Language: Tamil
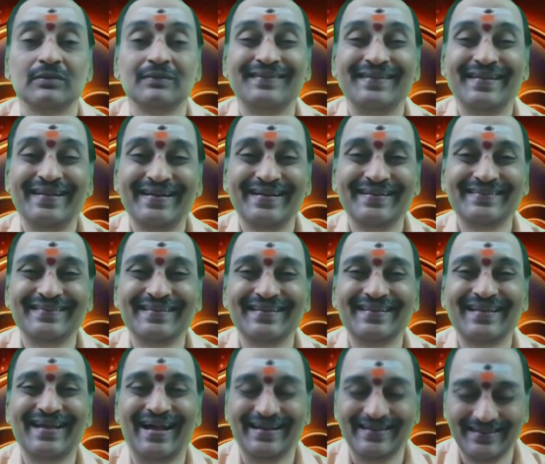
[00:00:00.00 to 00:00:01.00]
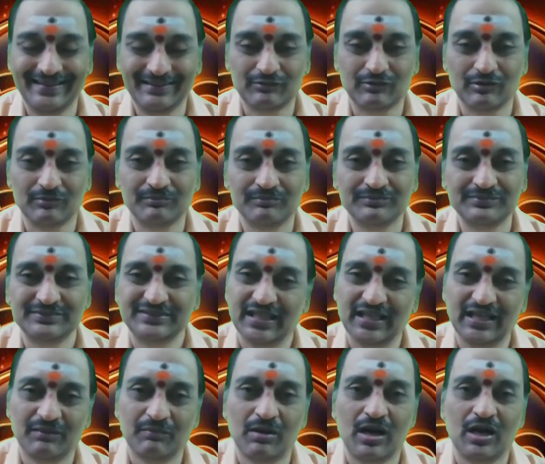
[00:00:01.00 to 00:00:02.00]
நினைத்தது அனைத்தும்
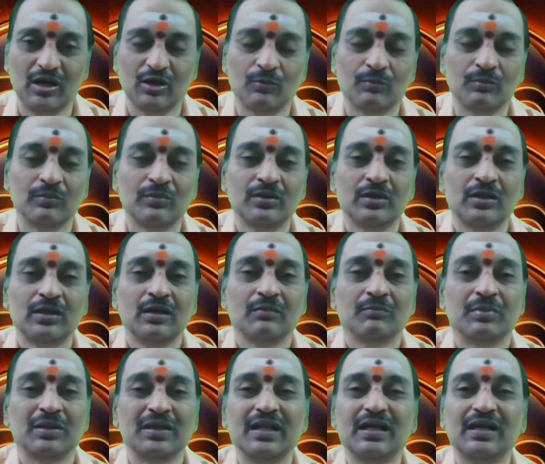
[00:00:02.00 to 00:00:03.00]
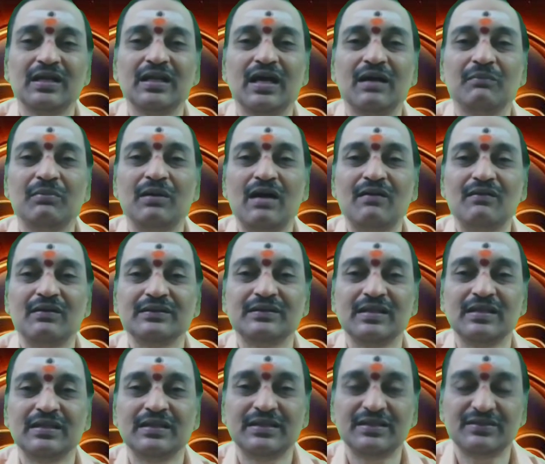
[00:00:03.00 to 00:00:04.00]
ஜெயமாகும் பன்னிரெண்டாம்
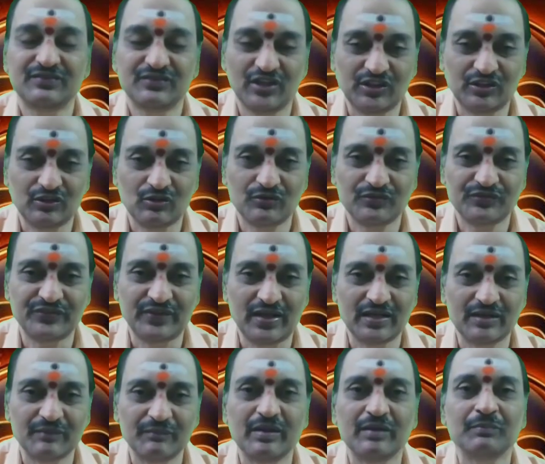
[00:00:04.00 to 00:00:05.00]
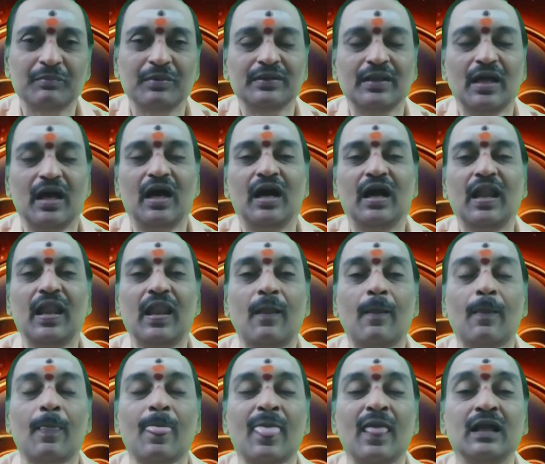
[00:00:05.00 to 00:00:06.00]
பாவத்திற்கு சத்ருஸ்தானம் என்பதால்
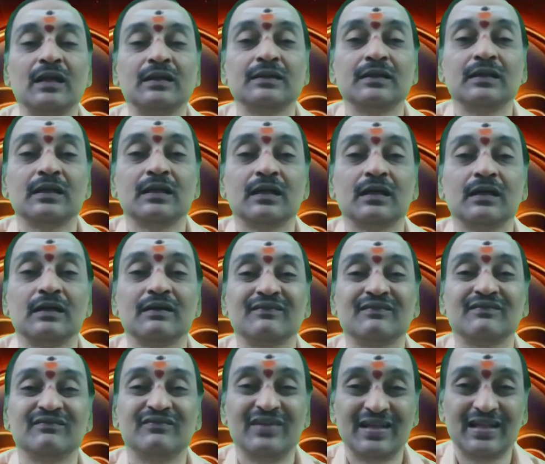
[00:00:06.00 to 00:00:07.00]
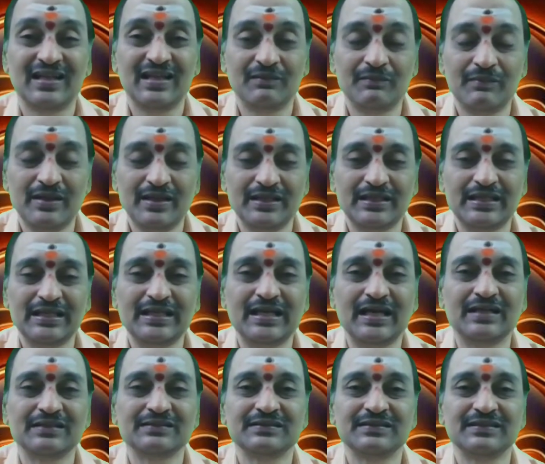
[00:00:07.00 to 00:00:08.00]
விரயமே
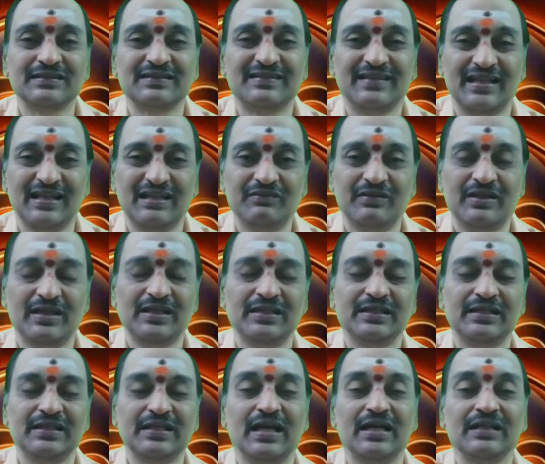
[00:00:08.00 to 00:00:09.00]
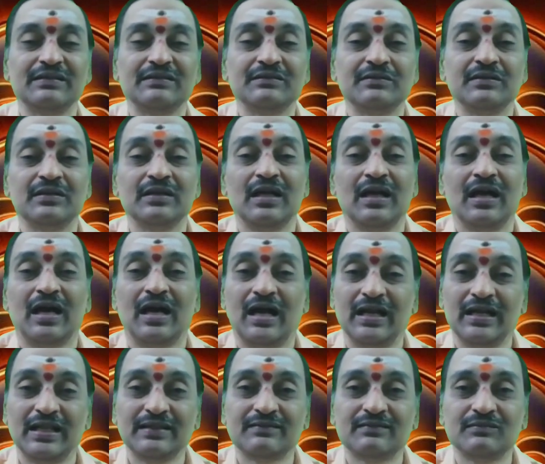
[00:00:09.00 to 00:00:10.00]
இருக்காது செலவே இருக்காது
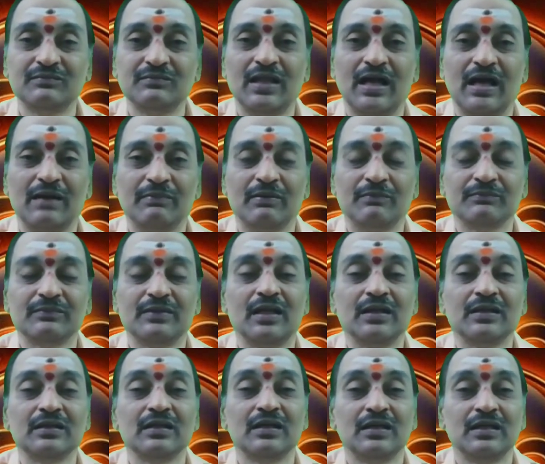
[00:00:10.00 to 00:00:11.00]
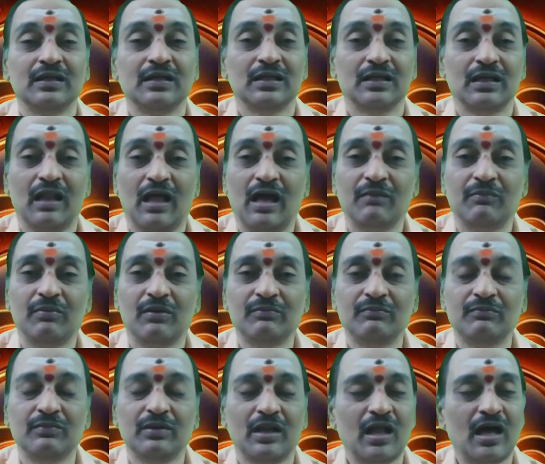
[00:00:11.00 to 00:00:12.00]
அனைத்தும் லாபம்தான்
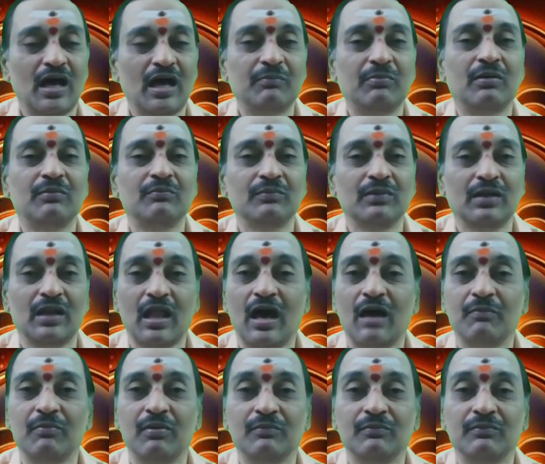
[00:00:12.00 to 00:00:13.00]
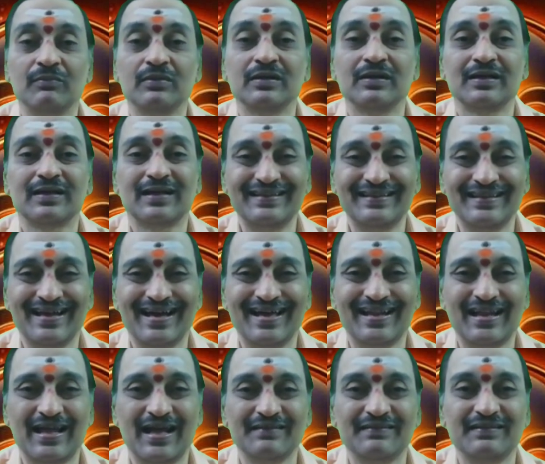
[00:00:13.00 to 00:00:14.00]
லாபம் லாபம் லாபம்
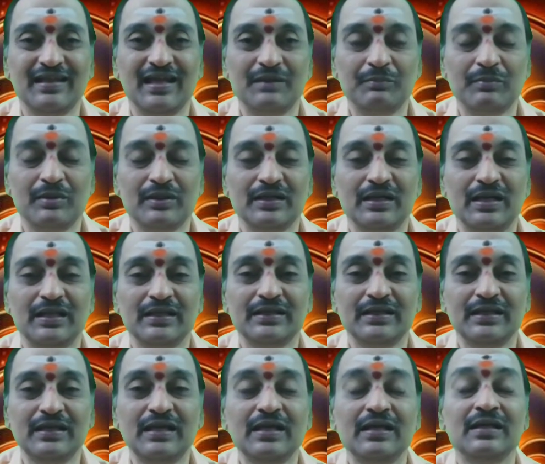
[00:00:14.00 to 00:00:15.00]
கன்னியாராசி அன்பர்களுக்கு